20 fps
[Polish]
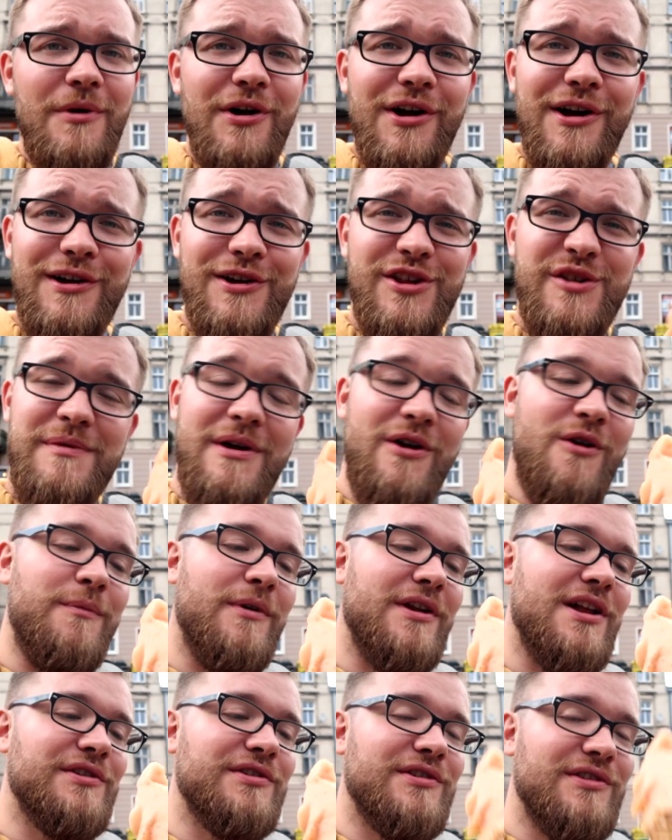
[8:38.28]
Mogę je śmiało
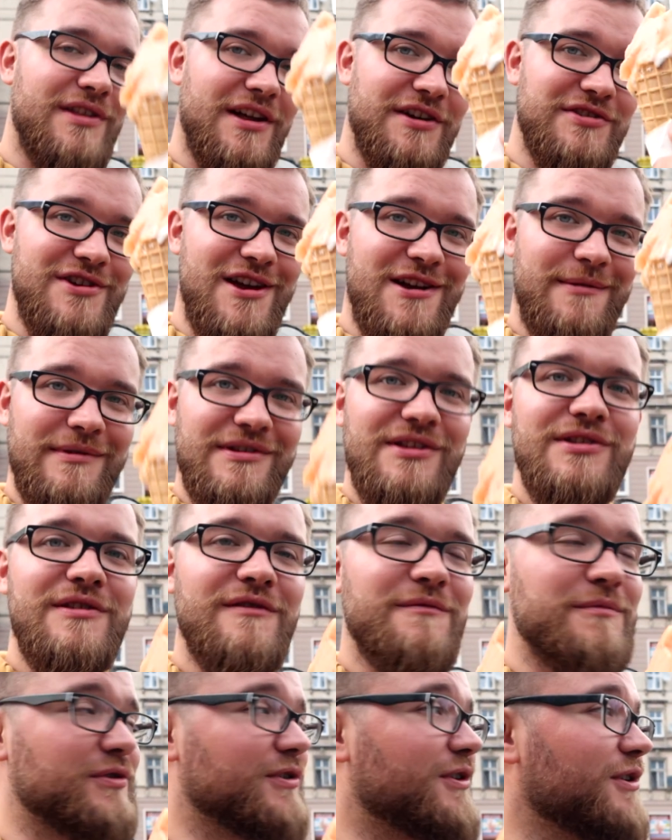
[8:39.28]
polecić, także jak
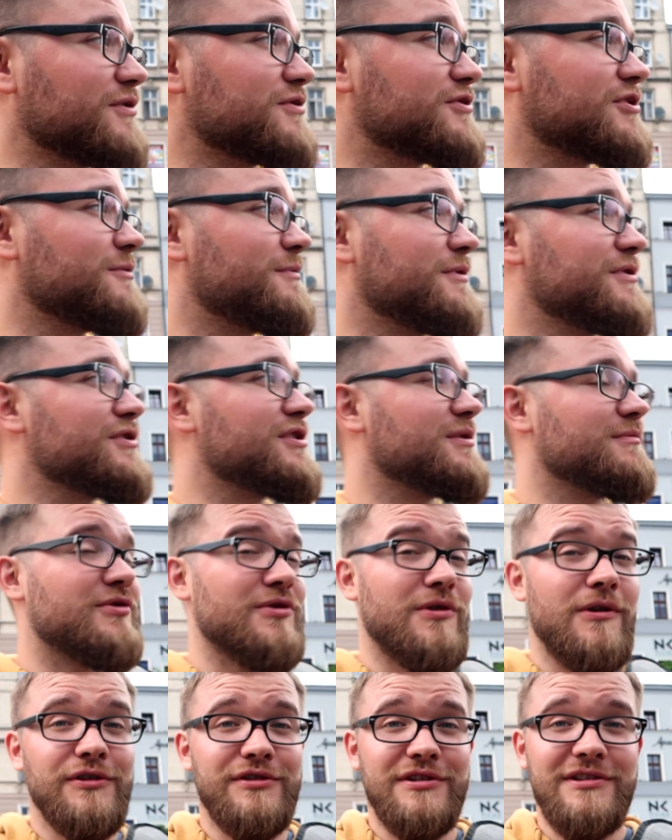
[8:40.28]
będziecie w Bydgoszczy i będziecie mieć
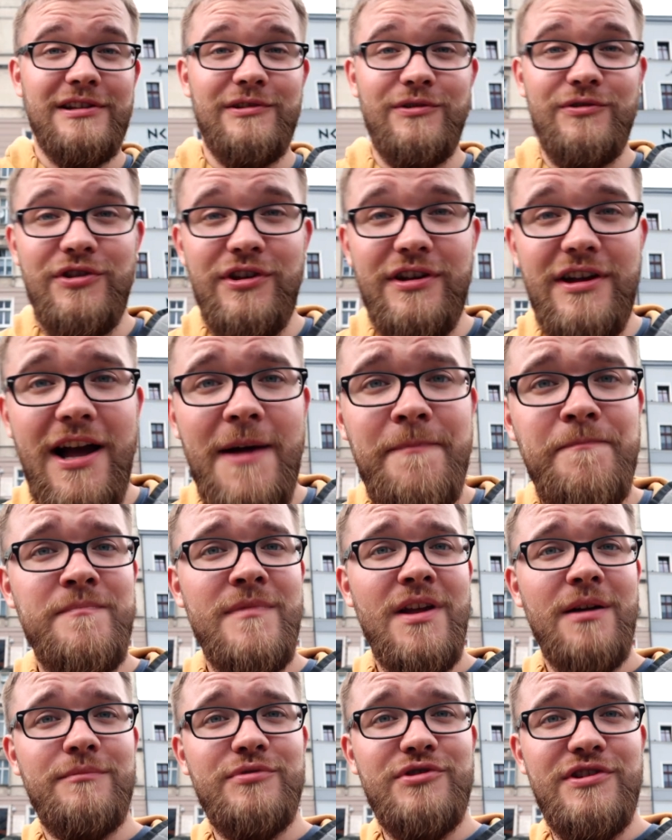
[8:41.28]
ochotę na lodzika,
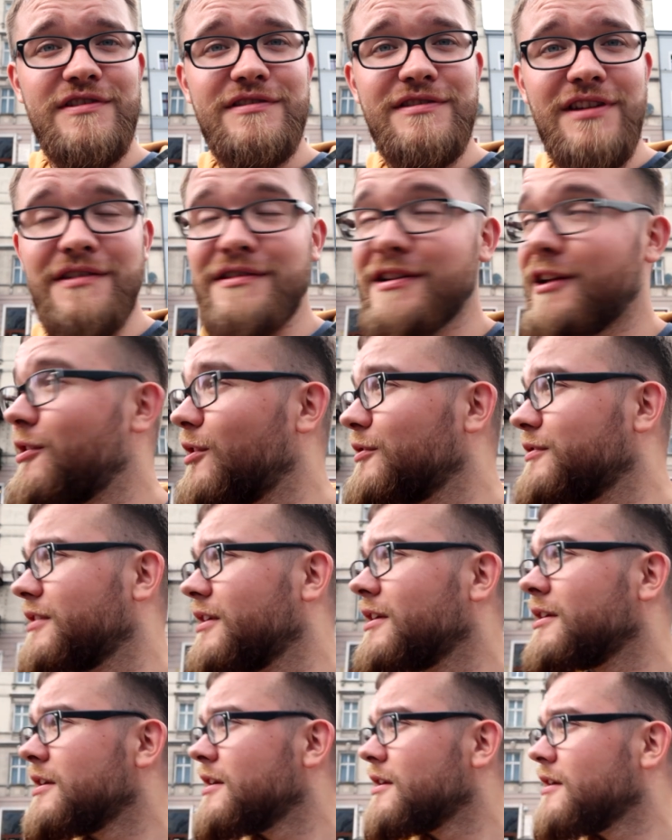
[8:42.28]
przystań na
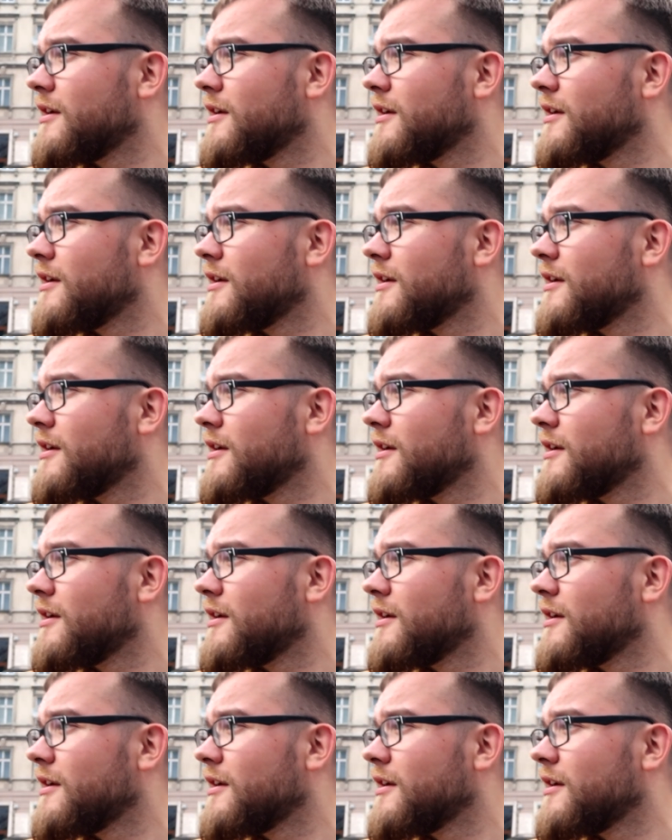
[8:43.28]
lody,